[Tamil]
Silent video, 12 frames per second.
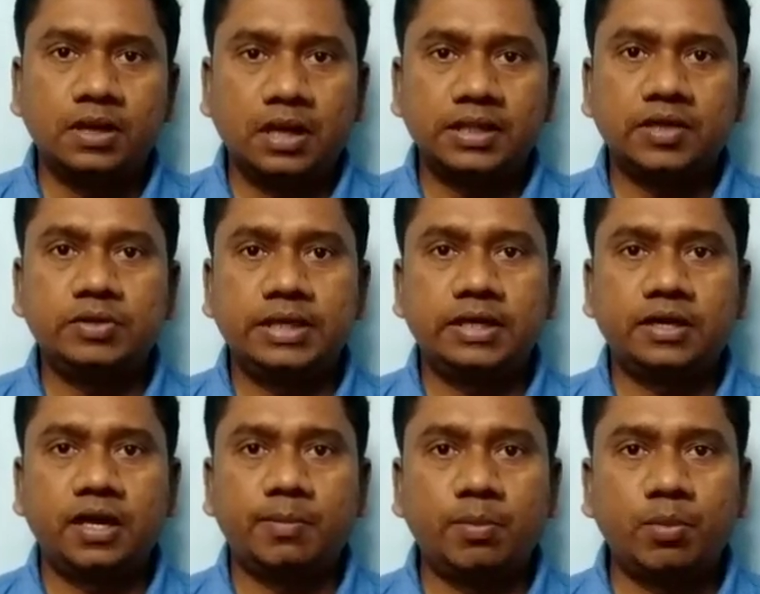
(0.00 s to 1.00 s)
அதாவது என்னென்னா
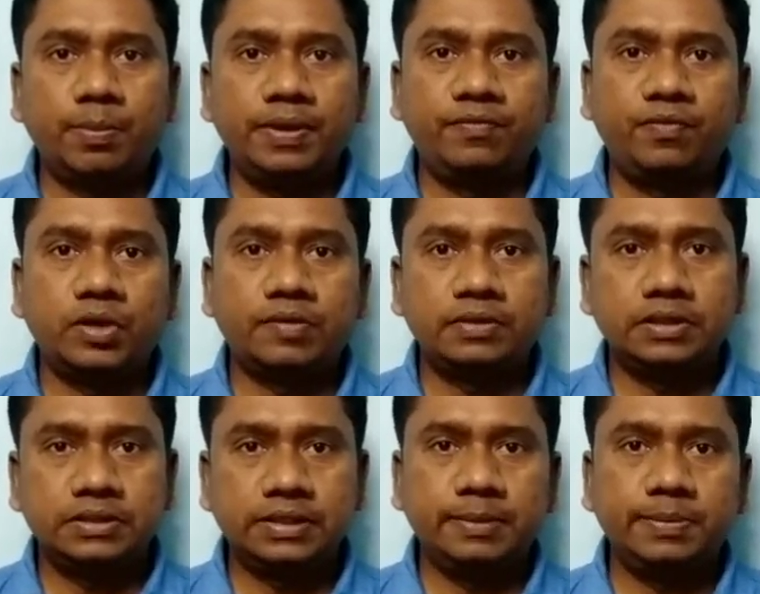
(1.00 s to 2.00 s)
நம்ம மொபைல் ஃபோனை வந்து
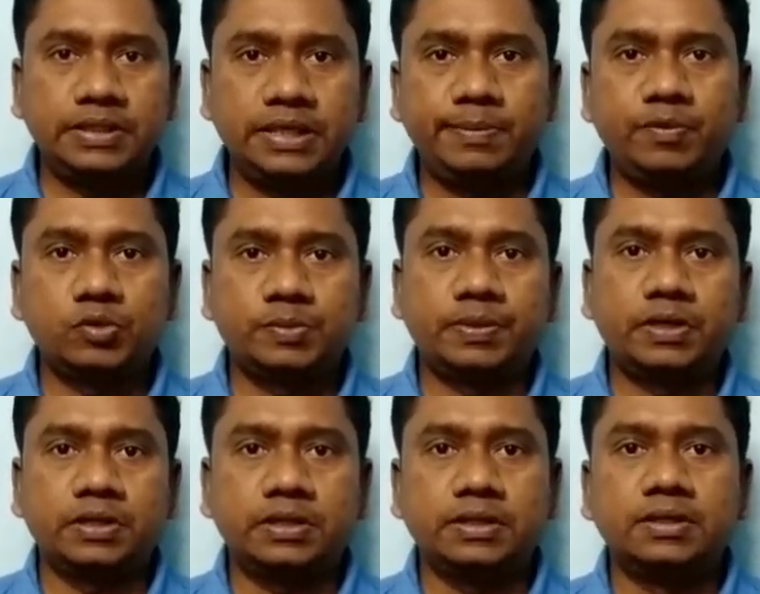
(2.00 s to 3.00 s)
திருப்பி திருப்பி யூஸ்
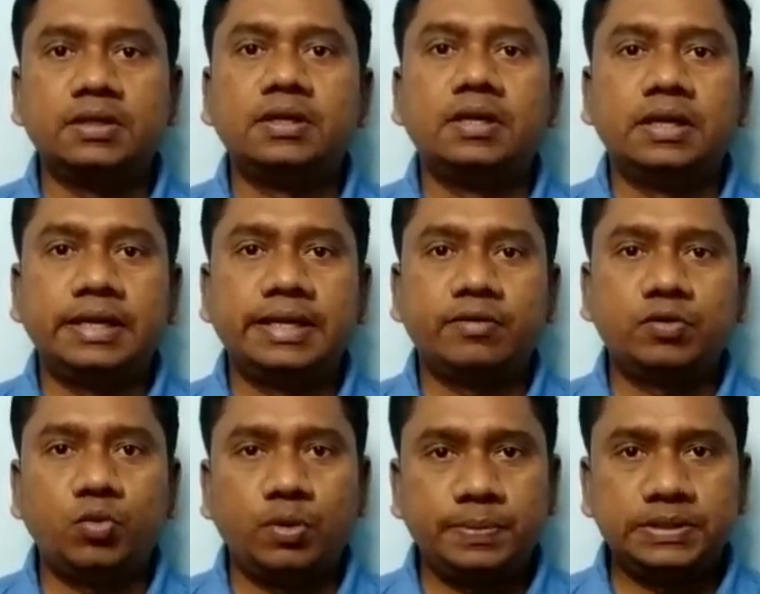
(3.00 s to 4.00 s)
பண்ணுறது நீங்கள் வந்து
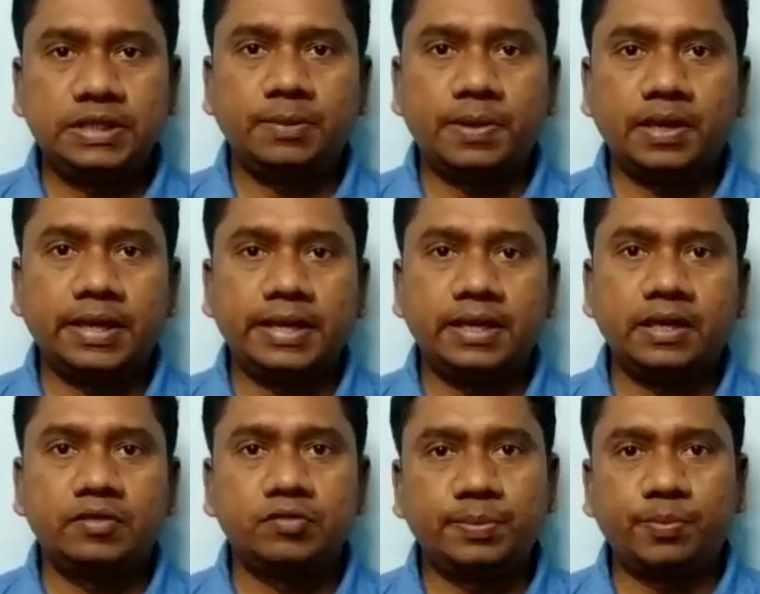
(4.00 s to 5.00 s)
ஒரு பிக்சர் பார்க்குறீங்கன்னா
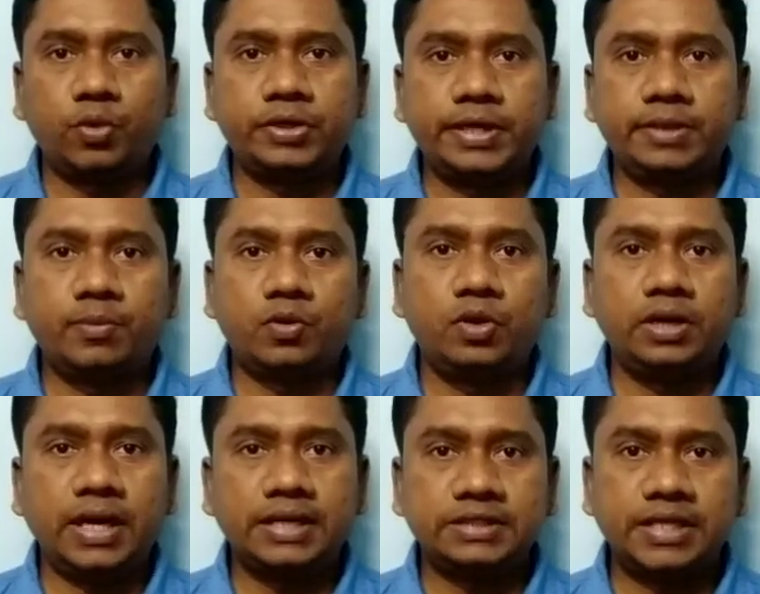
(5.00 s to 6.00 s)
அது வந்து போர்ட்ரேட் மோட்லேயும்
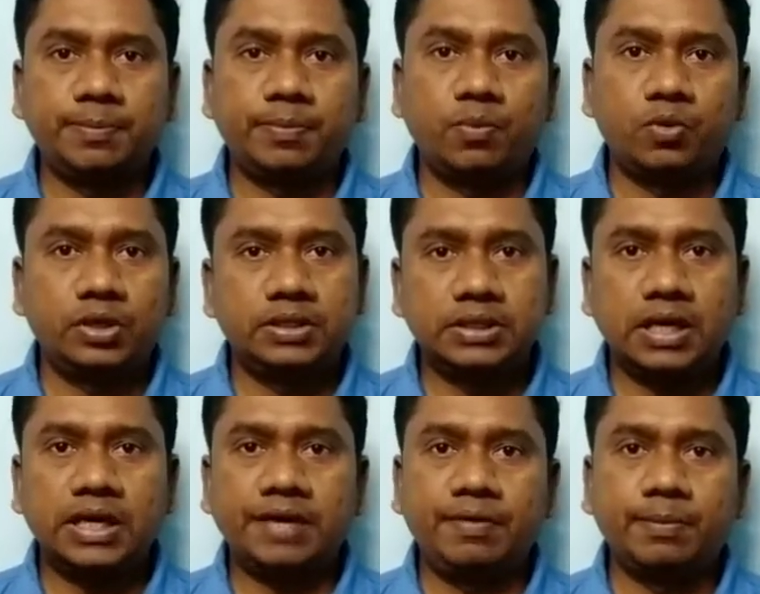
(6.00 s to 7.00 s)
லேண்ட்ஸ்கேப் மோட்லேயும்
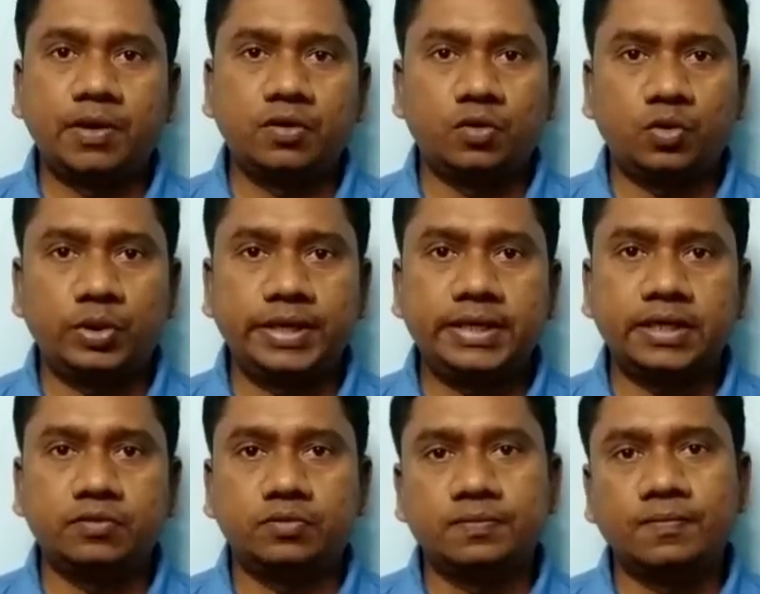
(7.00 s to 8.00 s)
தானாகவே மாறும் ரொட்டேட்
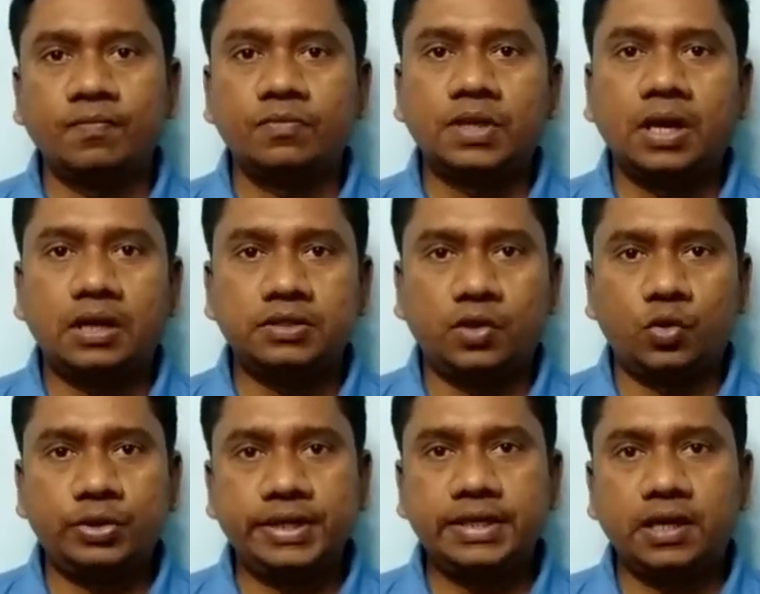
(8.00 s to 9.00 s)
ஆகும் அந்த
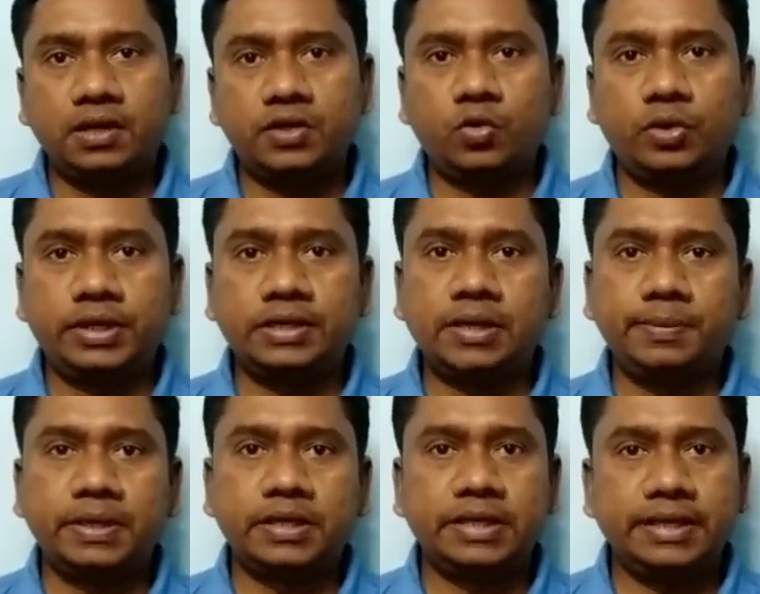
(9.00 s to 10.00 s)
ரொட்டேட் ஆட்டோ ரொட்டேட்
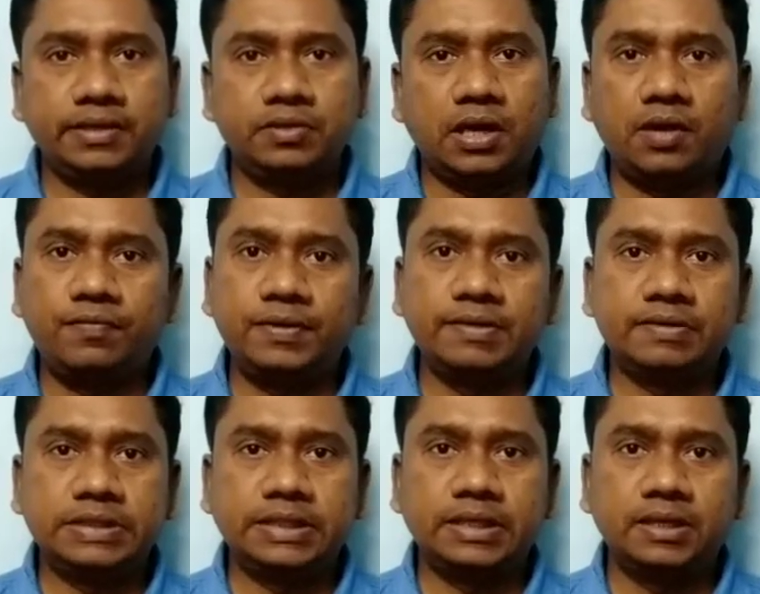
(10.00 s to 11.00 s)
அப்படின்றத நீங்கள் வந்து ஆஃப் பண்ணி
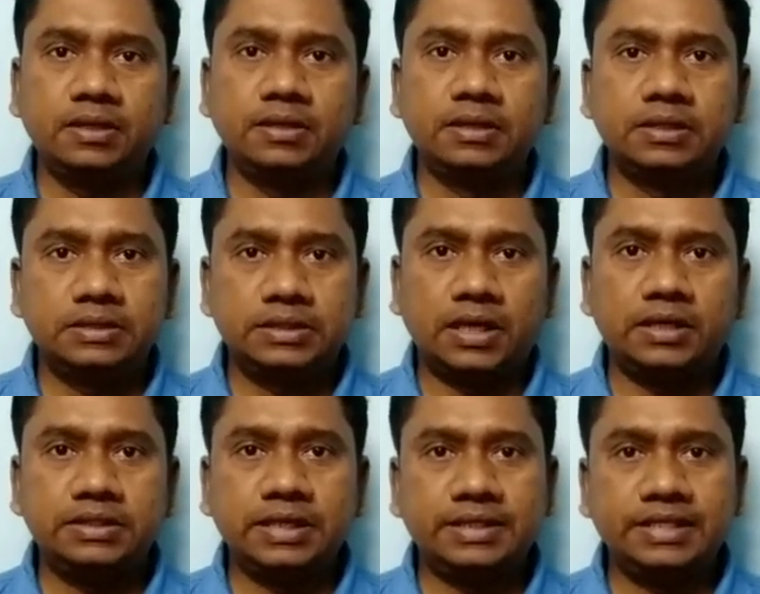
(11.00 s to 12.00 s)
வச்சிங்கன்னா
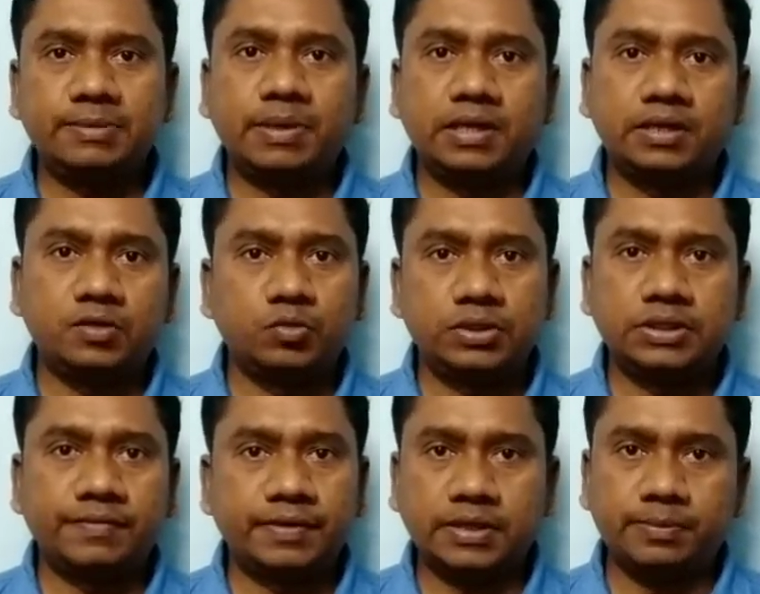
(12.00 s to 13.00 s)
சார்ஜ் அதிகமாகிறது கொஞ்சம்
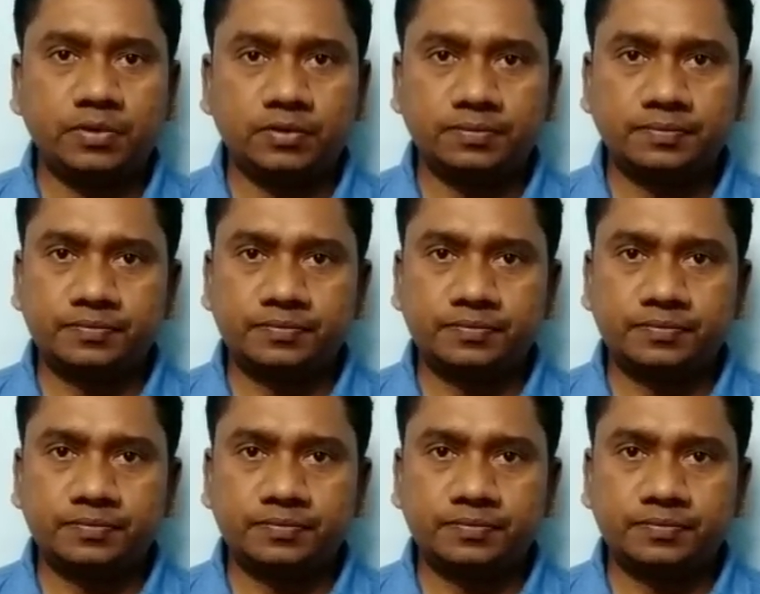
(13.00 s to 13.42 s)
தவிர்க்கப்படும்